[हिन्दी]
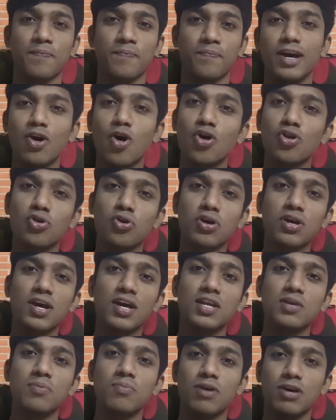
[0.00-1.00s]
ये एक ऑन गोइंग
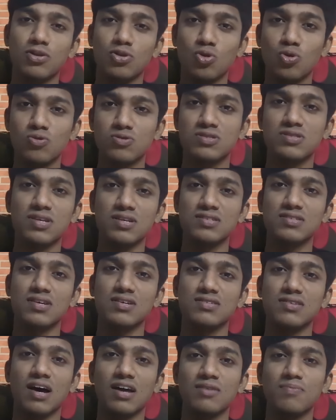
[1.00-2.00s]
एनिमे दो सीजन के
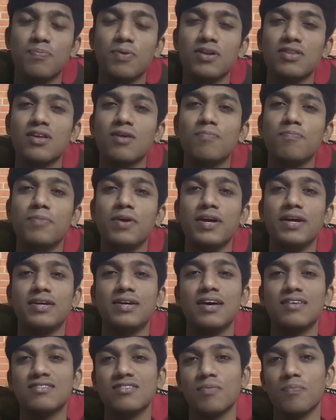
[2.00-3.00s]
साथ पर तब बी इट
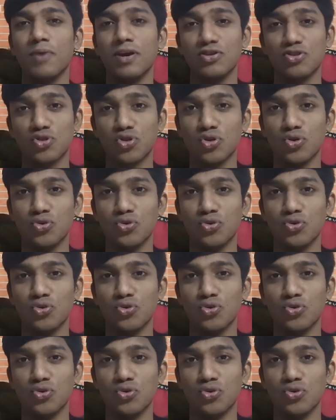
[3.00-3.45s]
एज द बेस्ट